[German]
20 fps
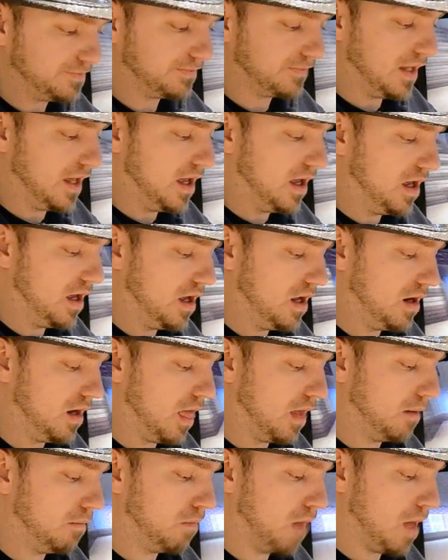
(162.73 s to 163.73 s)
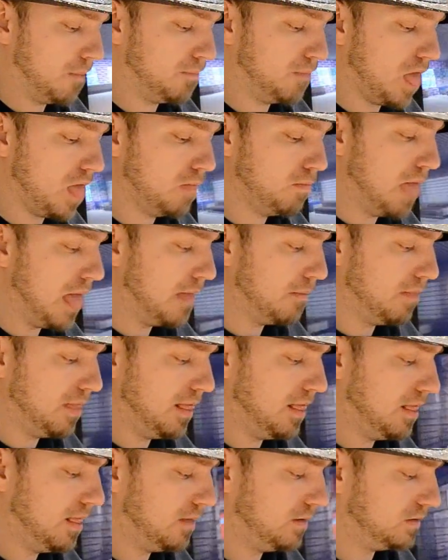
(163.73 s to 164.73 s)
Äh,
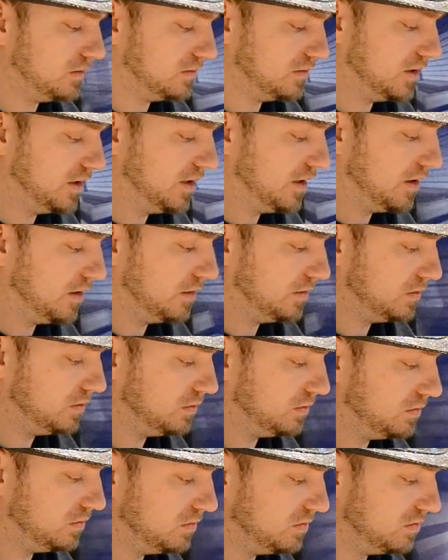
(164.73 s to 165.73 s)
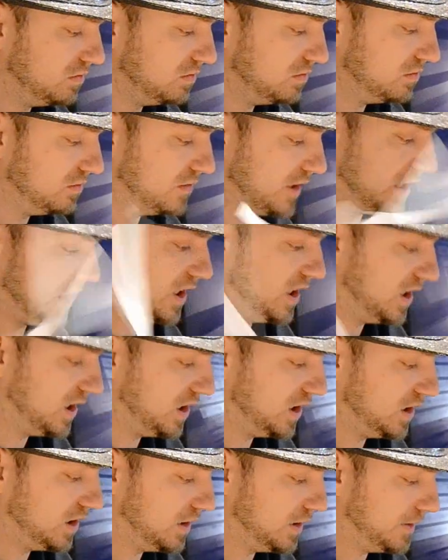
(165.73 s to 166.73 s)
blablabla, ne. Weg.
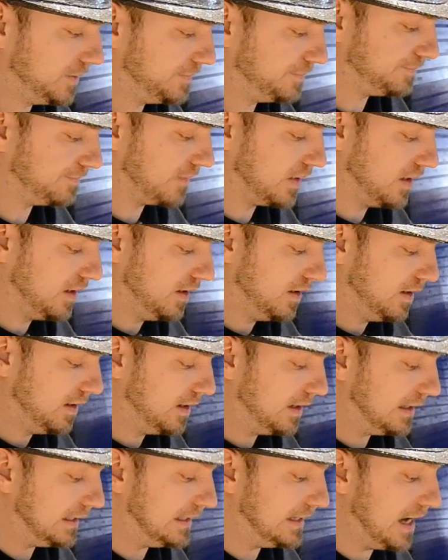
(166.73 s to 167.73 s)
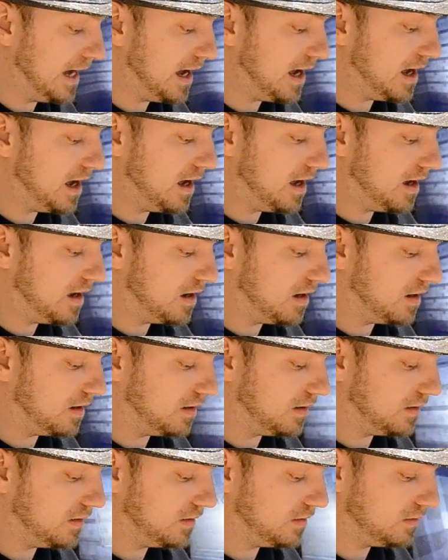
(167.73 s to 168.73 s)

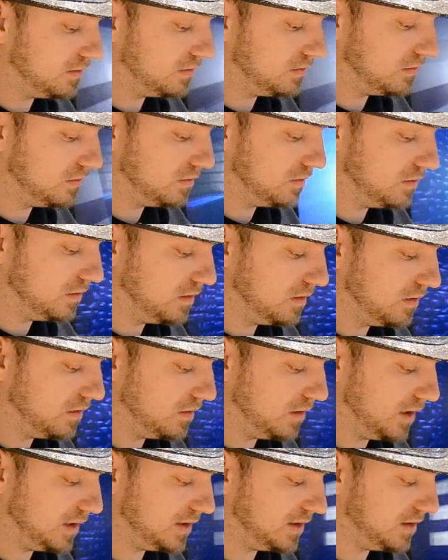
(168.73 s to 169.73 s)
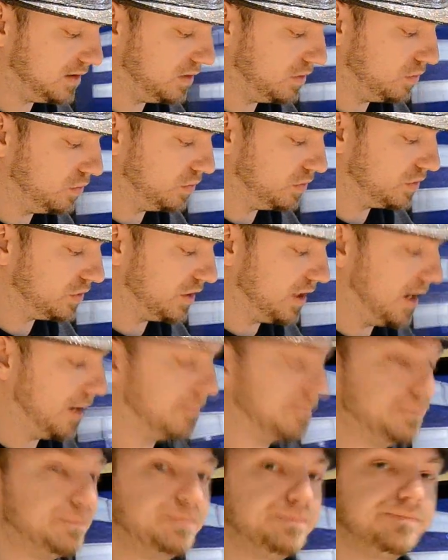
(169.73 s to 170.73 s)
Ja das ist hier gut.
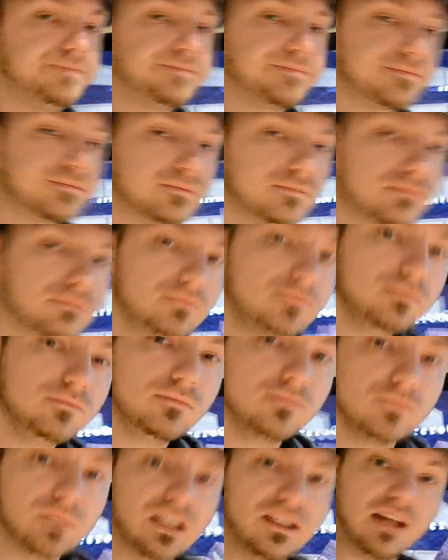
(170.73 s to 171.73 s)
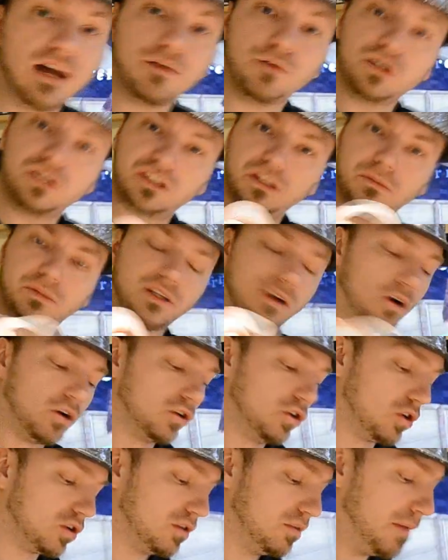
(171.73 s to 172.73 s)
Ähm, da wollte ich nämlich auch
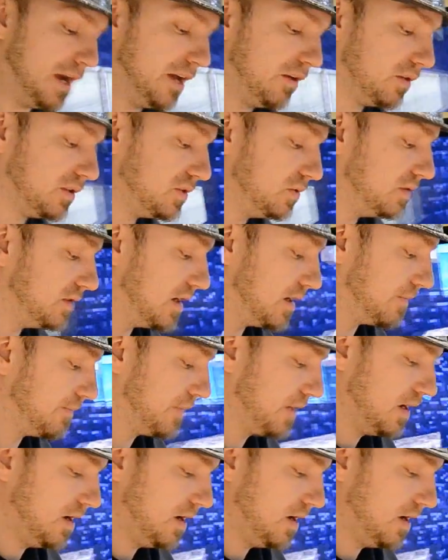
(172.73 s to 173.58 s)
noch eine Meinung zu sagen.